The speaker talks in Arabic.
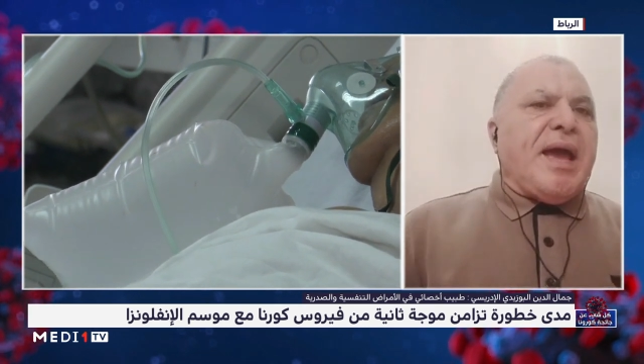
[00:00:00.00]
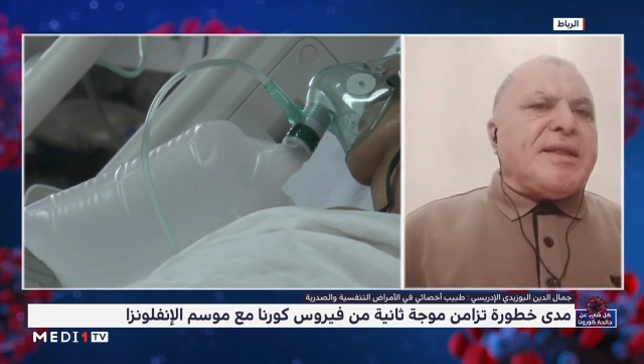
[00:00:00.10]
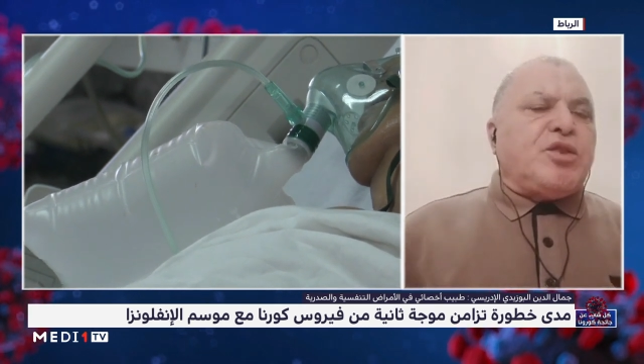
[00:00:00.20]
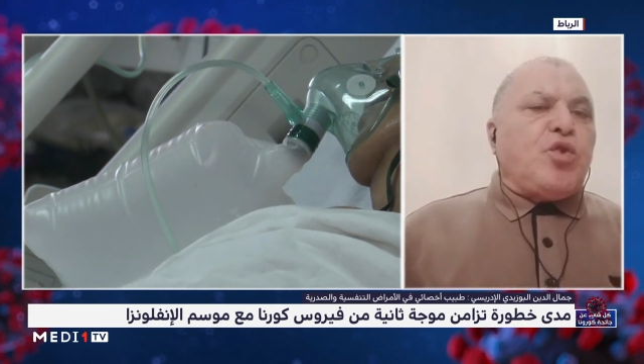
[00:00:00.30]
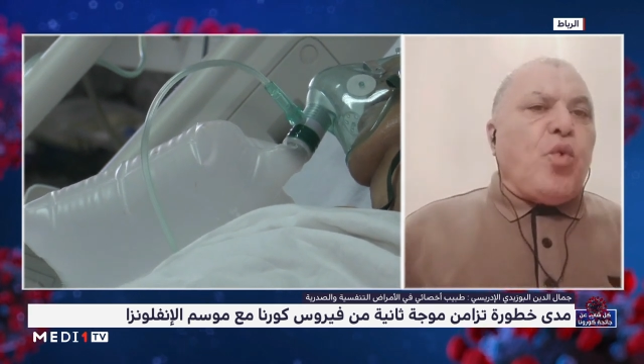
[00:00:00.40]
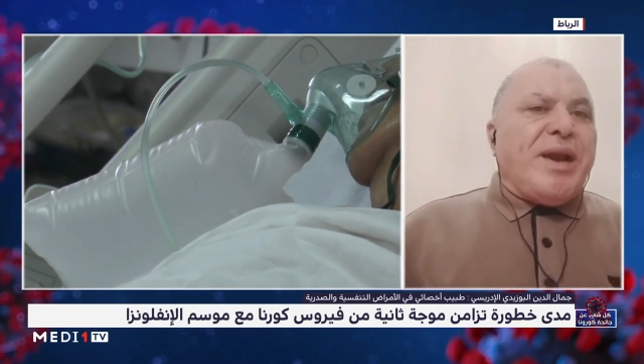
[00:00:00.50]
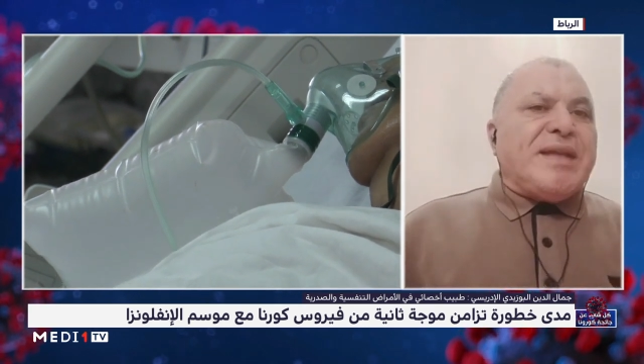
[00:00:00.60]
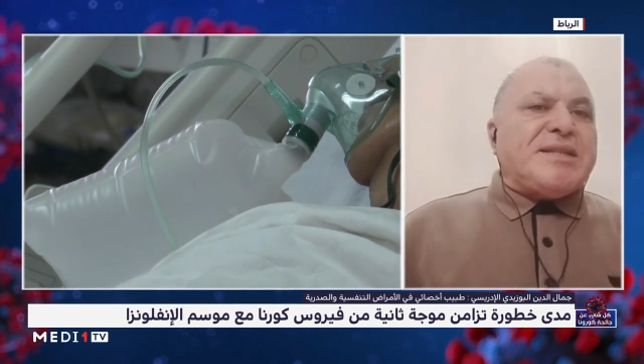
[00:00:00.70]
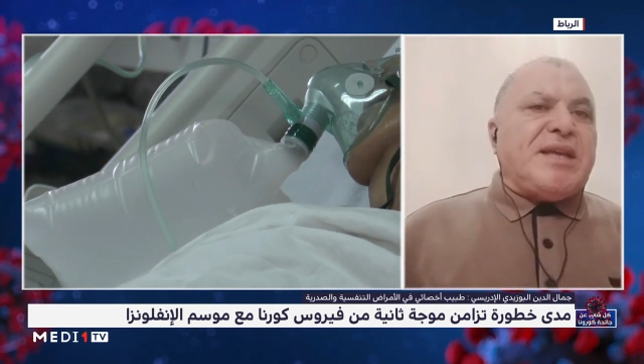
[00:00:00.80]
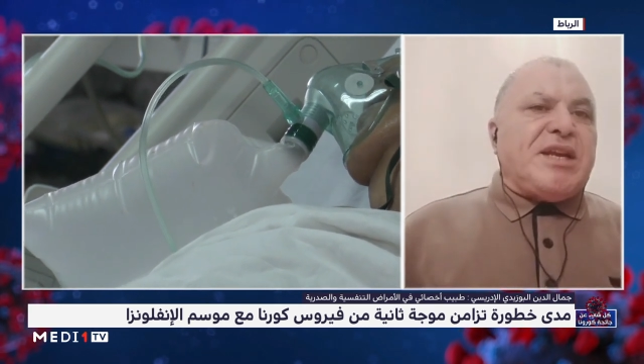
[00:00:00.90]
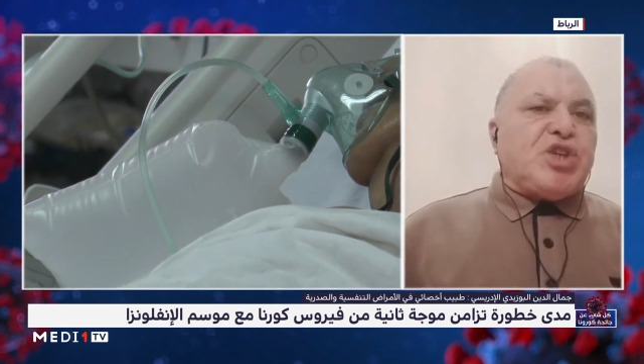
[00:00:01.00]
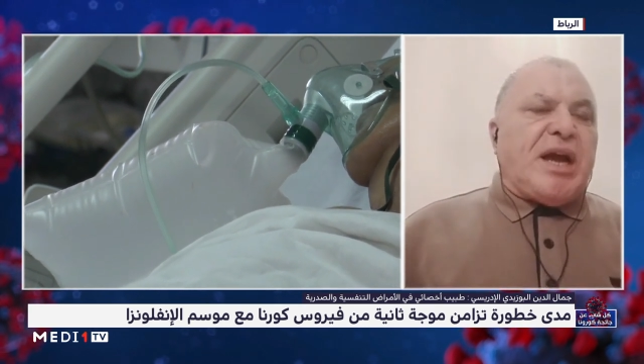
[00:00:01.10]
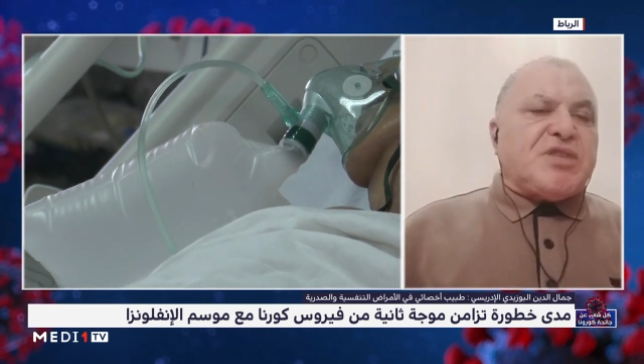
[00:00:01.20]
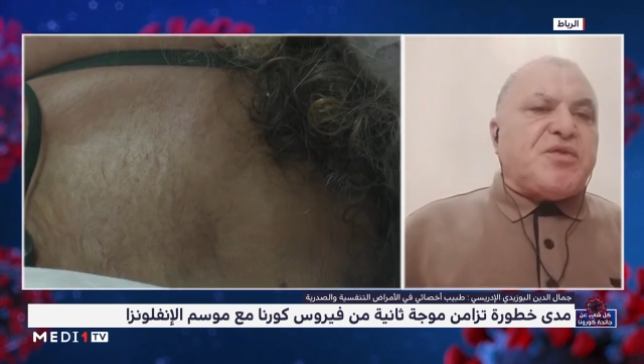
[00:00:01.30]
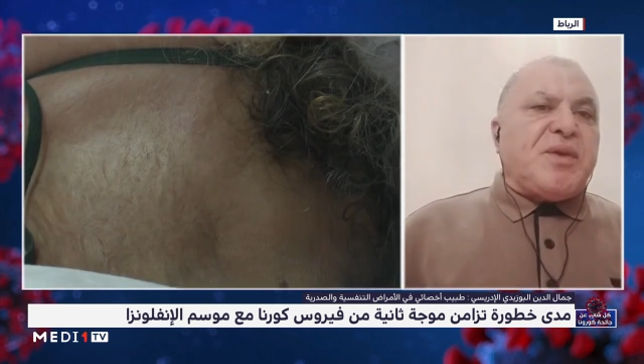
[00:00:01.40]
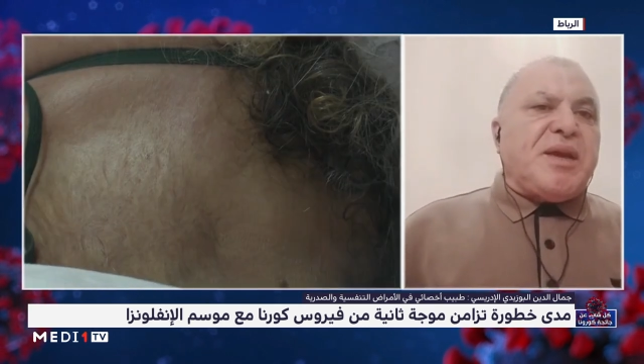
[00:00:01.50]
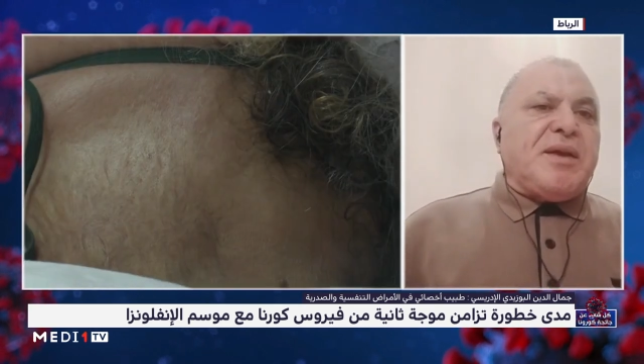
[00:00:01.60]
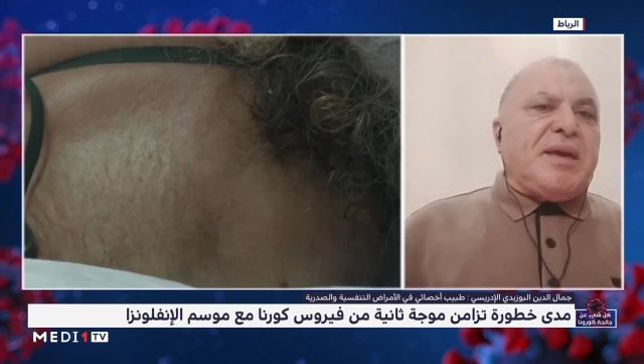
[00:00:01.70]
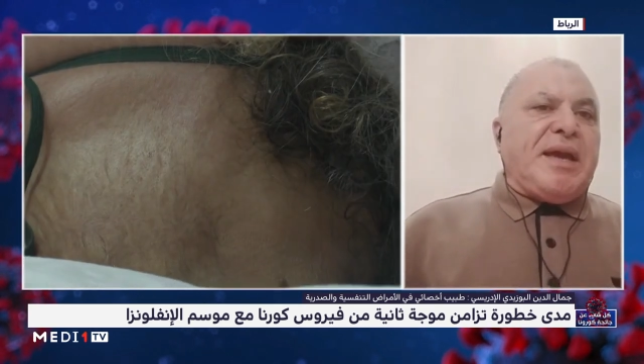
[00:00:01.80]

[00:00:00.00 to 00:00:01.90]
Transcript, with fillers: الدول التي نجحت في